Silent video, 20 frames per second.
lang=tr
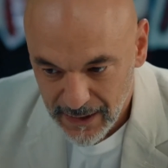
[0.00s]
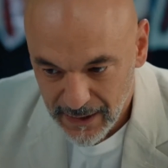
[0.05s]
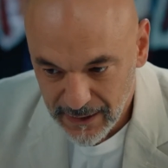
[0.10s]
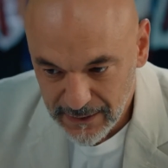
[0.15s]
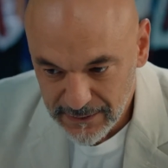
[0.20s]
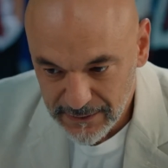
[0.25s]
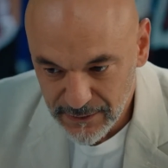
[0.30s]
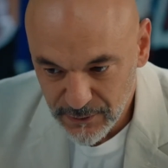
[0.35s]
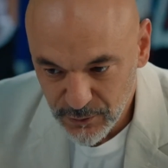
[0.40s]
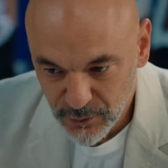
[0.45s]

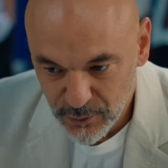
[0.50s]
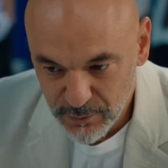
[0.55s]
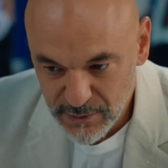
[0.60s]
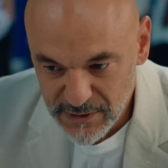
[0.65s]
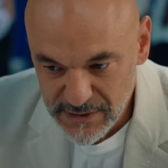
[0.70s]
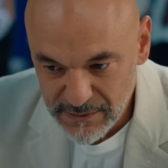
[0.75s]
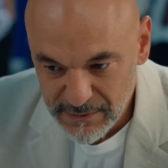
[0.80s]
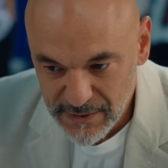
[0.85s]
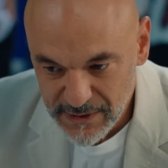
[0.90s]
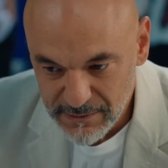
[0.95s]
Aklında
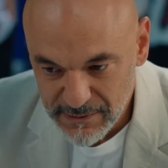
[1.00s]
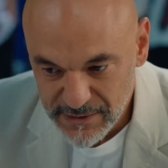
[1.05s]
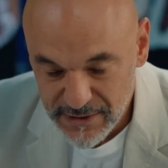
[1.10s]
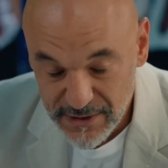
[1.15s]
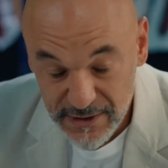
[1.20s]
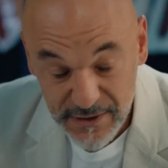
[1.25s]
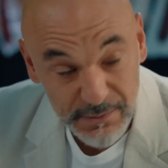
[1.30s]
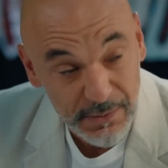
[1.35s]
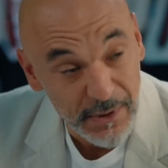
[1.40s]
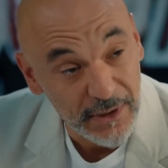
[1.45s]
olması benim
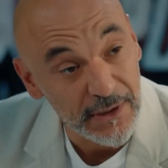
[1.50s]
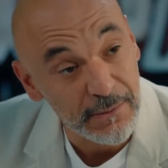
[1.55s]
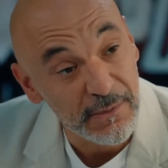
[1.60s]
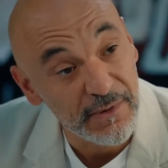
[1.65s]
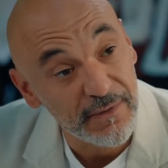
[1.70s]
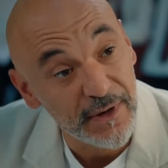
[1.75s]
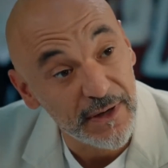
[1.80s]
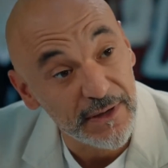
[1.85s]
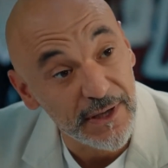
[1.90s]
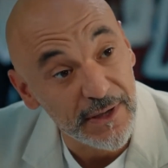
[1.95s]
için hiçbir anlam
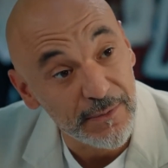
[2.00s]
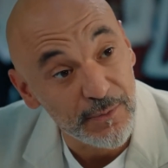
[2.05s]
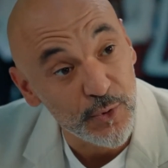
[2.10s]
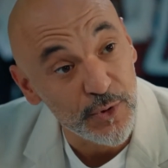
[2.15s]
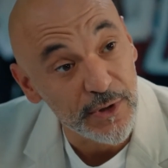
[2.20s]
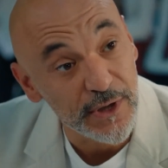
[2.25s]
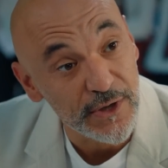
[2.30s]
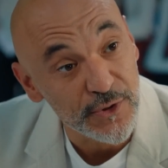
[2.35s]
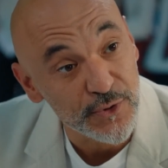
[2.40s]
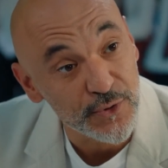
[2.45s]
ifade
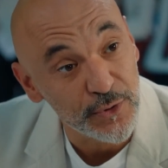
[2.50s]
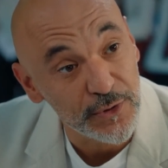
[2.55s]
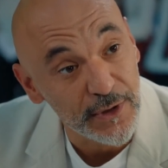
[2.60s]
etmiyor genç